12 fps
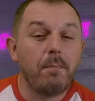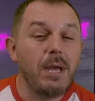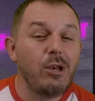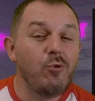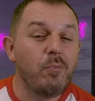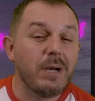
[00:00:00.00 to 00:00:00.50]
mais
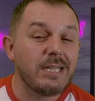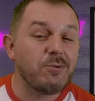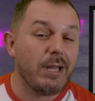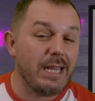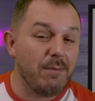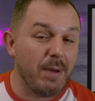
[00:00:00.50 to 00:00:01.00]
nous passons
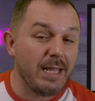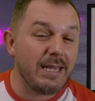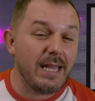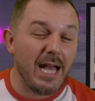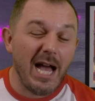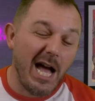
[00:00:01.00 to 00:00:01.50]
à des
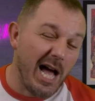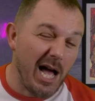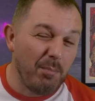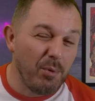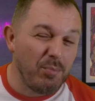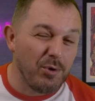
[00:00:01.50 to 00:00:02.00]
bêtes
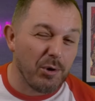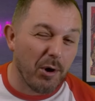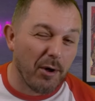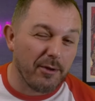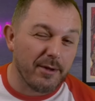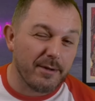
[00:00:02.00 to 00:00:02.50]
un peu plus
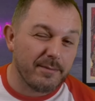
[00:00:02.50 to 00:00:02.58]
grandes.